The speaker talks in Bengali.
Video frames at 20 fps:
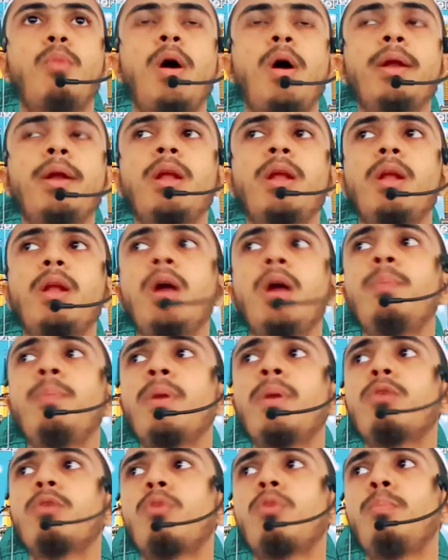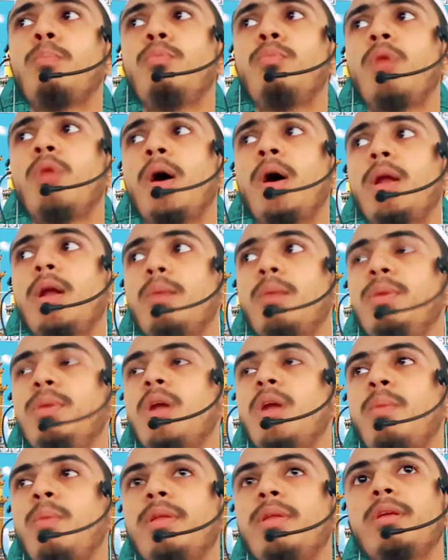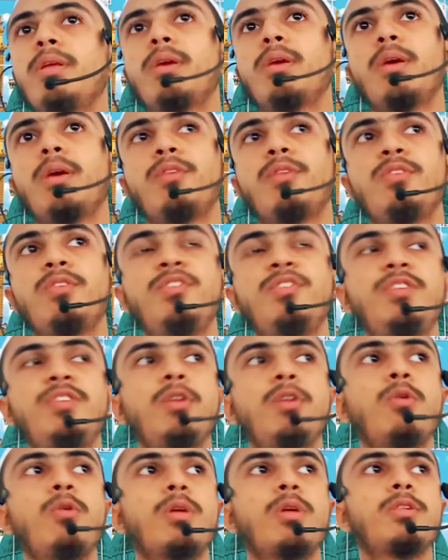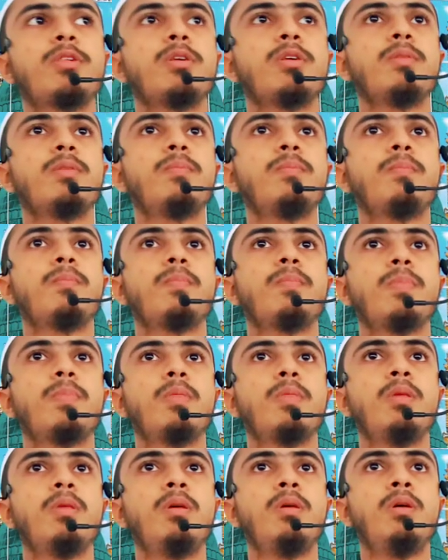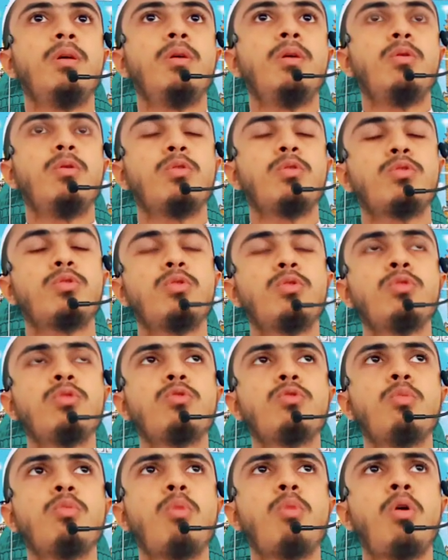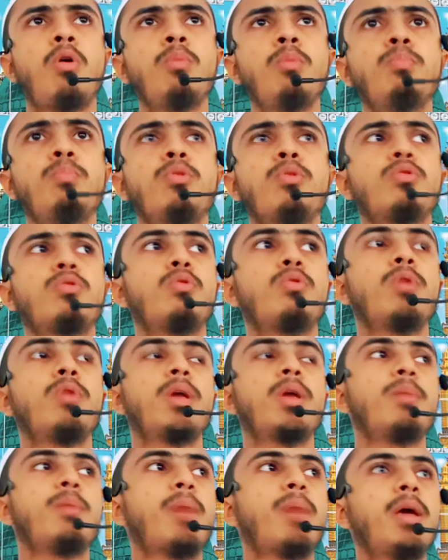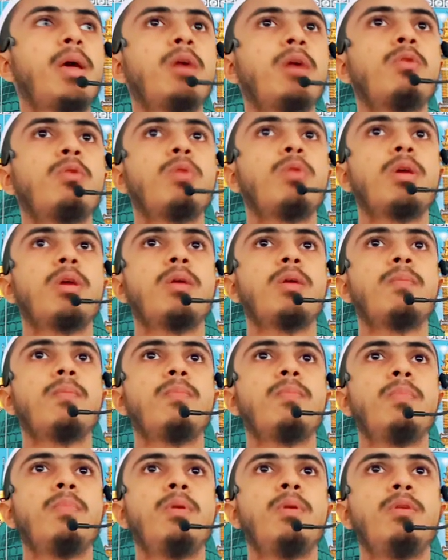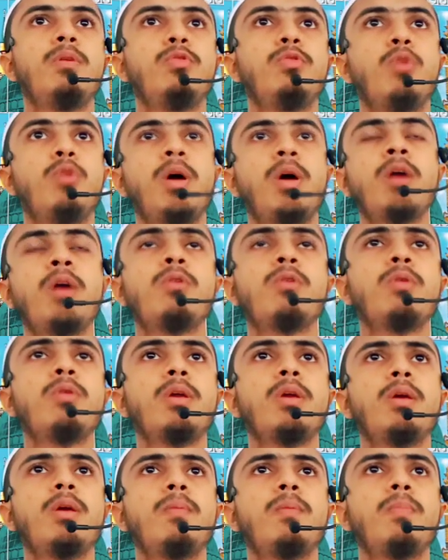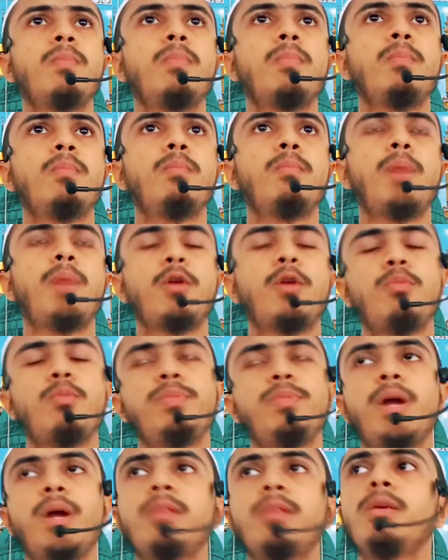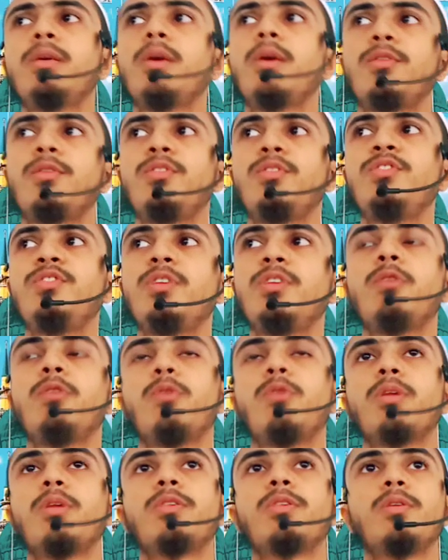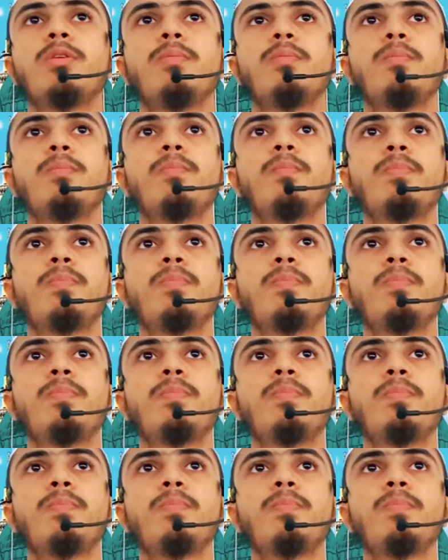মহান আল্লাহ পাক রব্বুল আলমিন আমাদেরকে সৃষ্টি করেছেন অত্যন্ত মহব্বত করে মায়া করে দয়া করে মানব জাতিকে সৃষ্টি করেছেন